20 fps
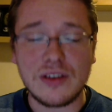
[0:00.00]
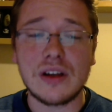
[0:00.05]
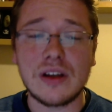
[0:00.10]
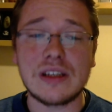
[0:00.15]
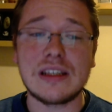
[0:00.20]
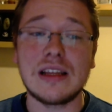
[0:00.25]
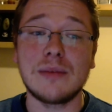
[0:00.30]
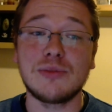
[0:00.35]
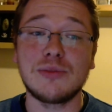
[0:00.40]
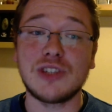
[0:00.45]

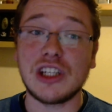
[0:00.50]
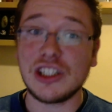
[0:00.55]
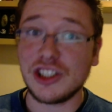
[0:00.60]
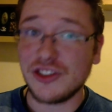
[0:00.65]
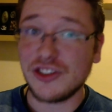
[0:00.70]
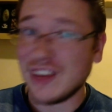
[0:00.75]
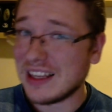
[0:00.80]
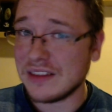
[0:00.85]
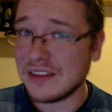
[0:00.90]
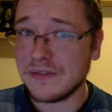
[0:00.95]
lepsza,
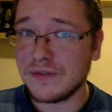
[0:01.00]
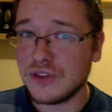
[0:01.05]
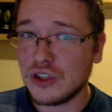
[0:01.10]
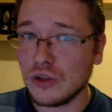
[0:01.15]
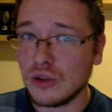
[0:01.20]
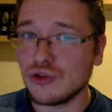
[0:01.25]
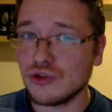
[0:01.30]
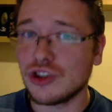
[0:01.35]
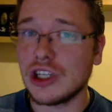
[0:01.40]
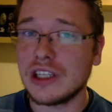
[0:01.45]
świat
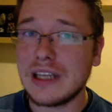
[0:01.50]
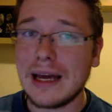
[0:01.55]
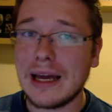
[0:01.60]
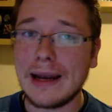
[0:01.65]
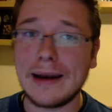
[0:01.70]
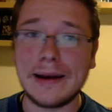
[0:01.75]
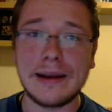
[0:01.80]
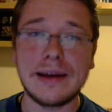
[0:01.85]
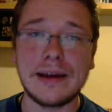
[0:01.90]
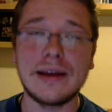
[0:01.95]
wciąż
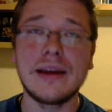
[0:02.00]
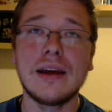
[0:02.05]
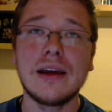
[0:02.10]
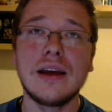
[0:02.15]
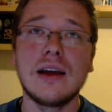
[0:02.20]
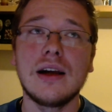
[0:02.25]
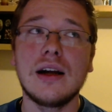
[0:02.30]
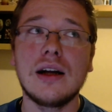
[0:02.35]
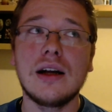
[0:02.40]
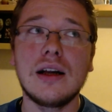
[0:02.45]
genialny.
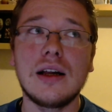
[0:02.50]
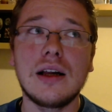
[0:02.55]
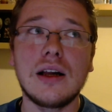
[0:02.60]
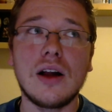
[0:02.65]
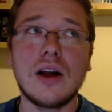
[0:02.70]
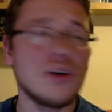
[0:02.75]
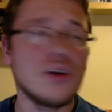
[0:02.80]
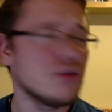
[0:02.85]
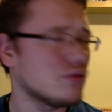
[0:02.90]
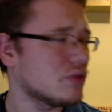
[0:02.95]
E,
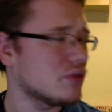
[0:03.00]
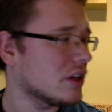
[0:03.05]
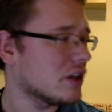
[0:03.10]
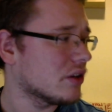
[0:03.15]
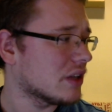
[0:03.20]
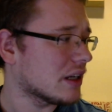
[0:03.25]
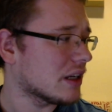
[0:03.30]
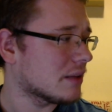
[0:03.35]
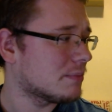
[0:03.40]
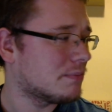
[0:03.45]
on tutaj go
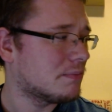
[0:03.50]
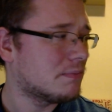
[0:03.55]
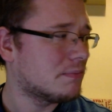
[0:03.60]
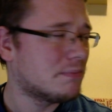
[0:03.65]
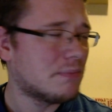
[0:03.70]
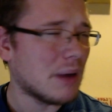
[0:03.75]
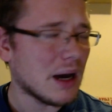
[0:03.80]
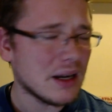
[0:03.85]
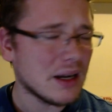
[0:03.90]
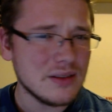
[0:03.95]
tak
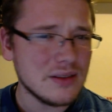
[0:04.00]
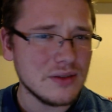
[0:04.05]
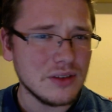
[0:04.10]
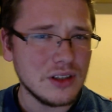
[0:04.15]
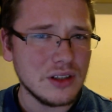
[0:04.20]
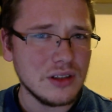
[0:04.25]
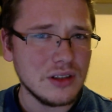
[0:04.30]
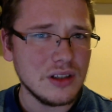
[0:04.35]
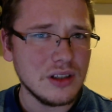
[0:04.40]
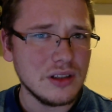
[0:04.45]
bardzo
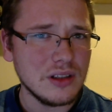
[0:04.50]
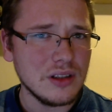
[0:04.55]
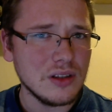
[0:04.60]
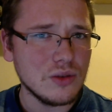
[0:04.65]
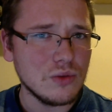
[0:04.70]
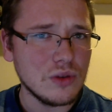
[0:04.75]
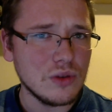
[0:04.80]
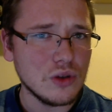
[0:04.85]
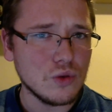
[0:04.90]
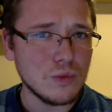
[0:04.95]
nie, nie, nie,
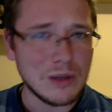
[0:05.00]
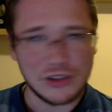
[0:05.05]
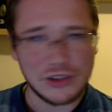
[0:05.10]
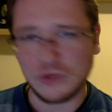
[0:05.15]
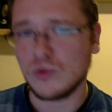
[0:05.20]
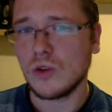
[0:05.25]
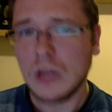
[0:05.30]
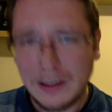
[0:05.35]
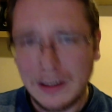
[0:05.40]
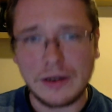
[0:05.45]
nie tłumaczył,
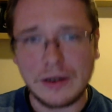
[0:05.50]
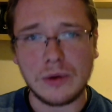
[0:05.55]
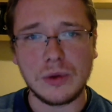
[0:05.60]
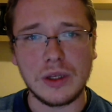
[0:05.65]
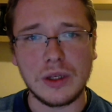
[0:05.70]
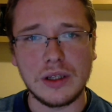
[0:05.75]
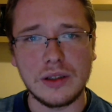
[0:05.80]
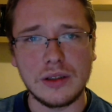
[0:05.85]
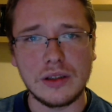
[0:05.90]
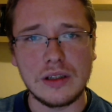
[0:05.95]
dodawał
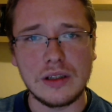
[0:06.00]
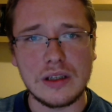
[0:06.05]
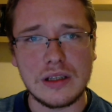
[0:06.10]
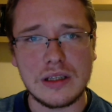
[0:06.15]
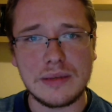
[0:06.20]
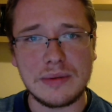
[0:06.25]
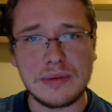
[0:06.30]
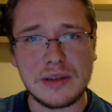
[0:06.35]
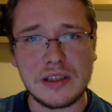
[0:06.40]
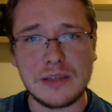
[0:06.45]

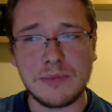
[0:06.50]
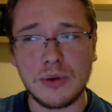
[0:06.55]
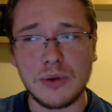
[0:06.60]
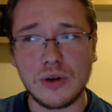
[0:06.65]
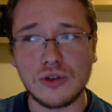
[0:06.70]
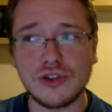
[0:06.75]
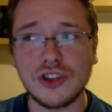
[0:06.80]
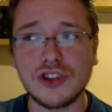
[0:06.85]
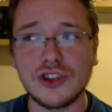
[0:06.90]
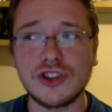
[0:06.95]
e, sporo
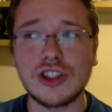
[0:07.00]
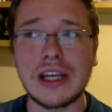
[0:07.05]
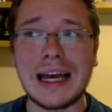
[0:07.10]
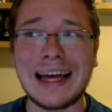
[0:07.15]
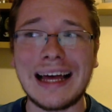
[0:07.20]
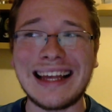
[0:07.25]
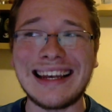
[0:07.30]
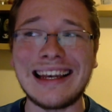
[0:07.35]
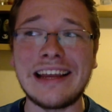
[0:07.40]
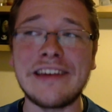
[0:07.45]
rzeczy,
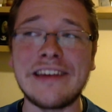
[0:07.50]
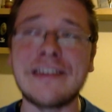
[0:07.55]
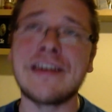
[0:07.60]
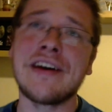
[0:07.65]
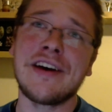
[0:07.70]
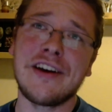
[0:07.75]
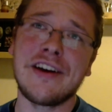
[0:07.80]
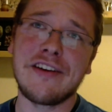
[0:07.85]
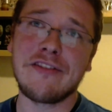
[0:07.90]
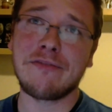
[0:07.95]
ale
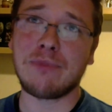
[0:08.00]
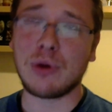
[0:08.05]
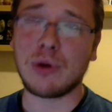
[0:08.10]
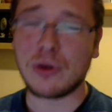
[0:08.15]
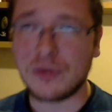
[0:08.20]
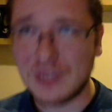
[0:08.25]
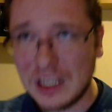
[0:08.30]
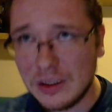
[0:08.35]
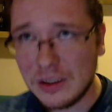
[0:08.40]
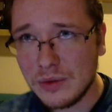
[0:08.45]
w
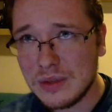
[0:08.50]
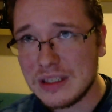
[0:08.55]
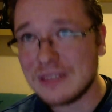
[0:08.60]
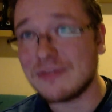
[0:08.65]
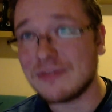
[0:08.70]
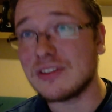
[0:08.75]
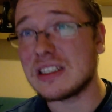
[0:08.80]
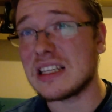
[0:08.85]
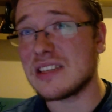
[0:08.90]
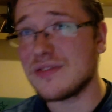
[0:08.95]
porównaniu
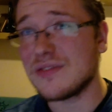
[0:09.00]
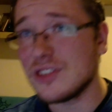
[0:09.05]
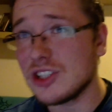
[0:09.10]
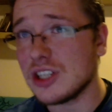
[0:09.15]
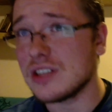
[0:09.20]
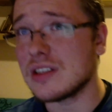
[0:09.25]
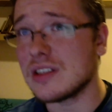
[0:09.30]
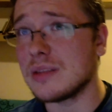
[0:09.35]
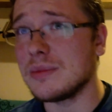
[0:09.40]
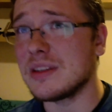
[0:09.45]
z, zazwyczaj
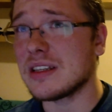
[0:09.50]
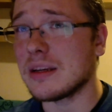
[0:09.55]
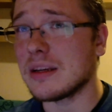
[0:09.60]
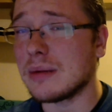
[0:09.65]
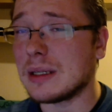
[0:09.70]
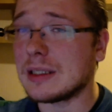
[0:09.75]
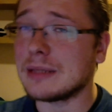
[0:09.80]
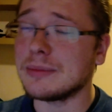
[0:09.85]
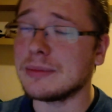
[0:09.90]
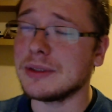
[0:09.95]
z tymi
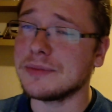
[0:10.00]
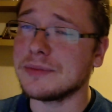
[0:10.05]
schematami